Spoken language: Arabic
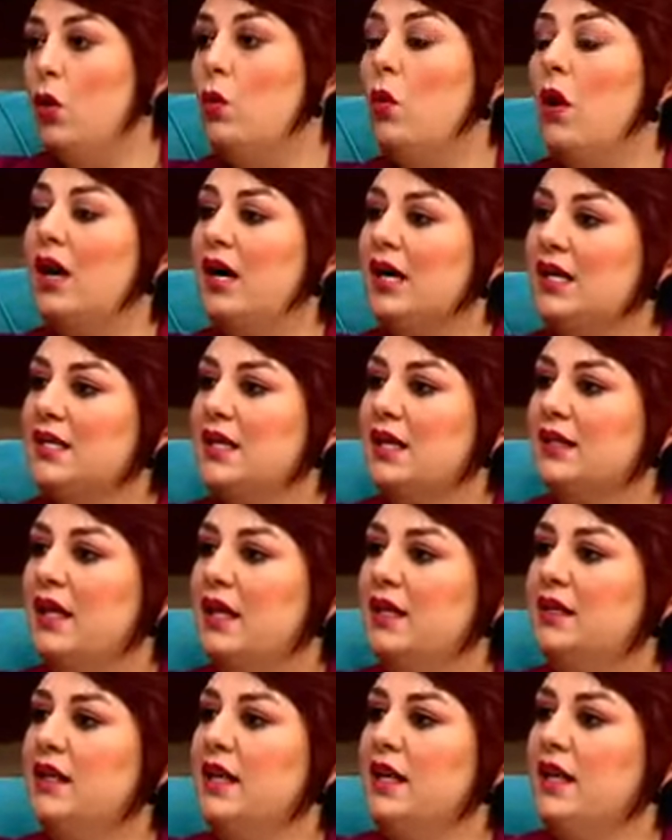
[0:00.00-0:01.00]

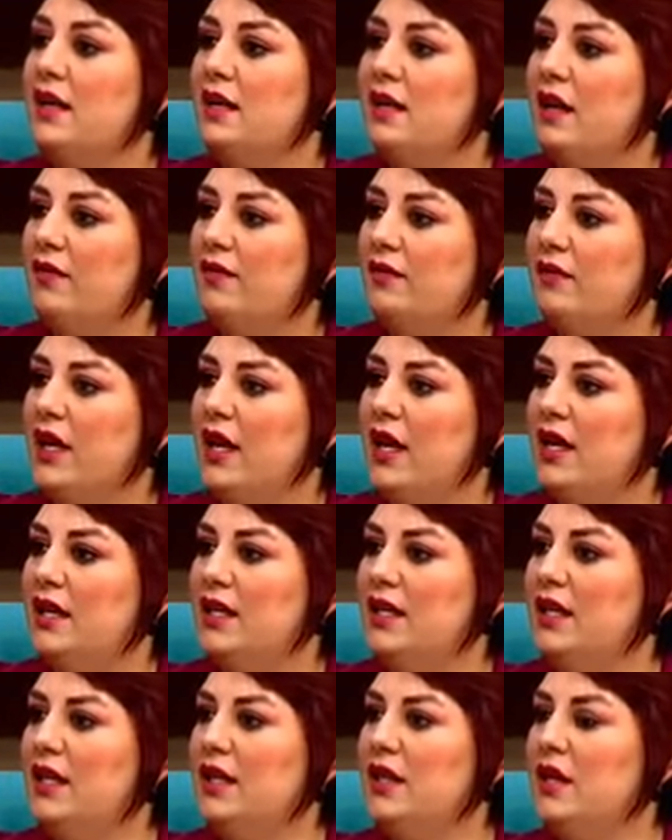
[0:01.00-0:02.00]
وخاصه لفته
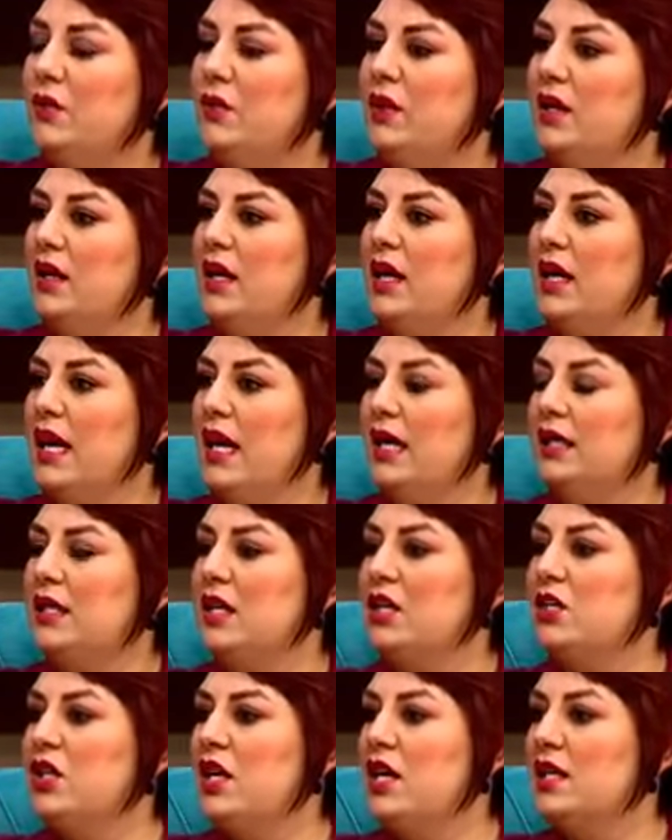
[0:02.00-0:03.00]
لذوي
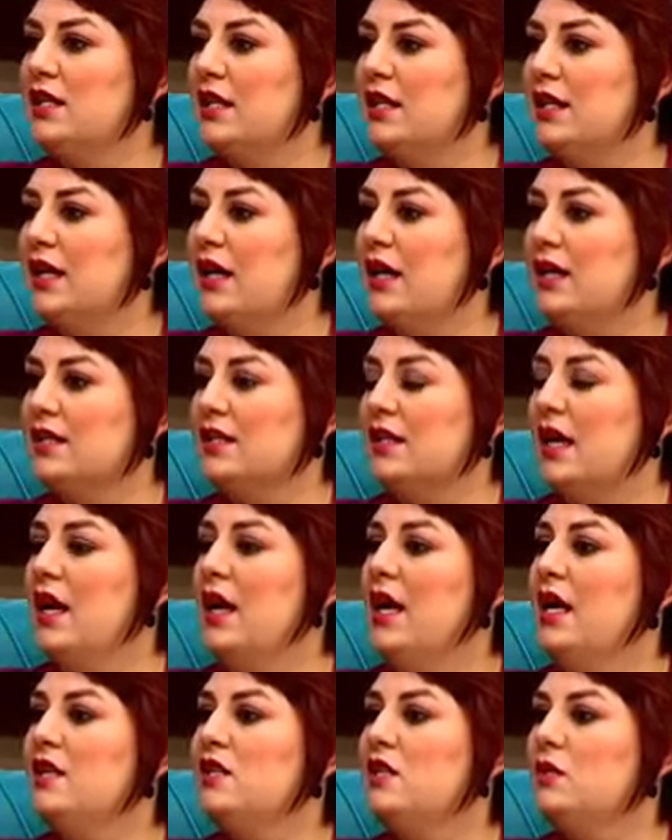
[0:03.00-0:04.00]
الاحتياجات الخاصه
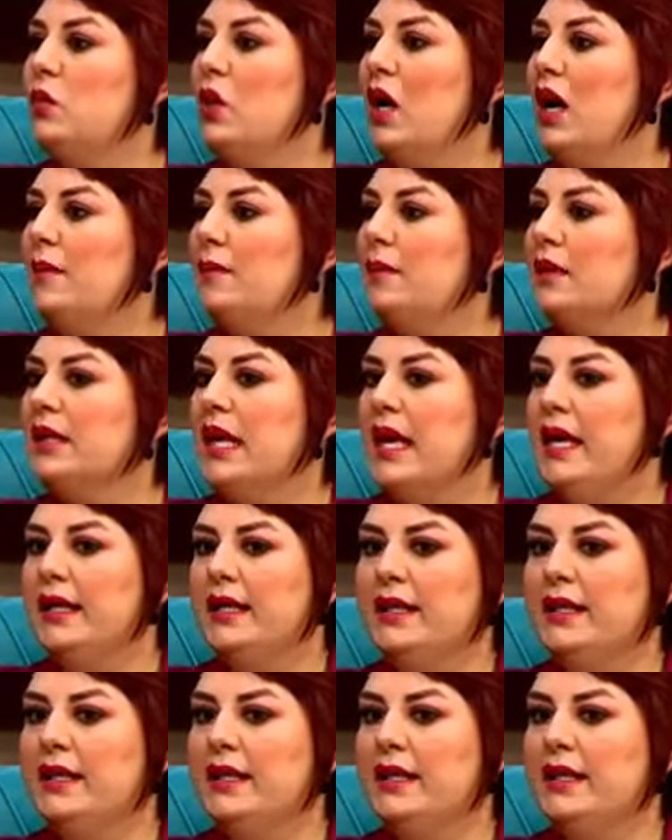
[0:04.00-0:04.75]
سي محمد